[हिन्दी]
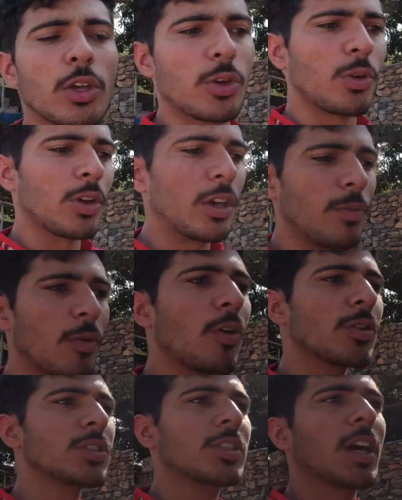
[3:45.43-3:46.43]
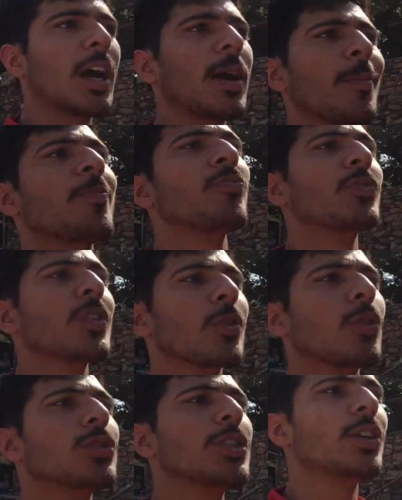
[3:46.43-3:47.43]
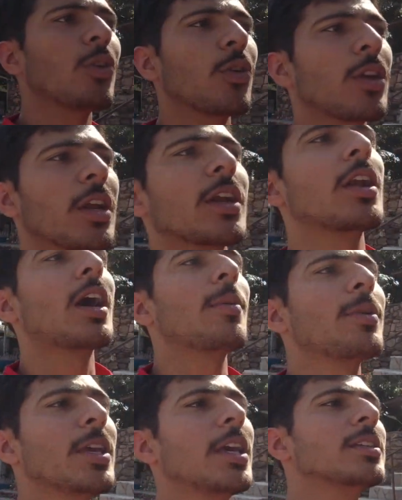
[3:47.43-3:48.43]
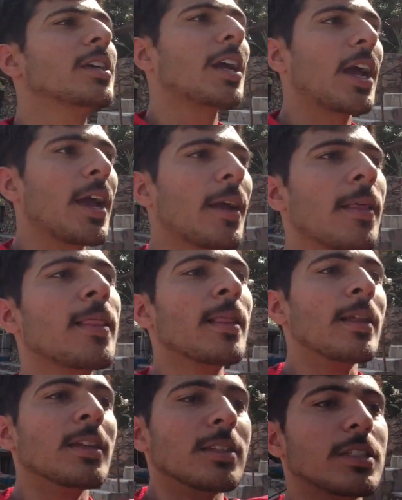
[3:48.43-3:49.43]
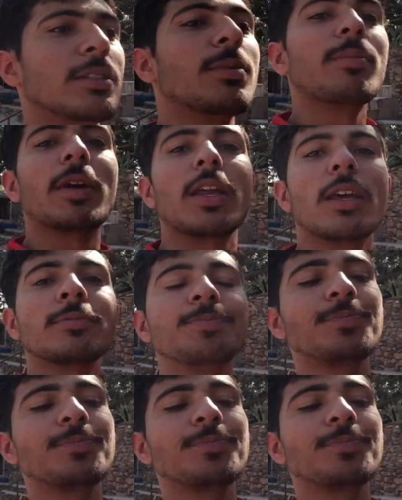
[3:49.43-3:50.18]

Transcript: क्योंकि वो जगह कोजी कॉर्नर नाम की एक जगह है जिसमें मैंने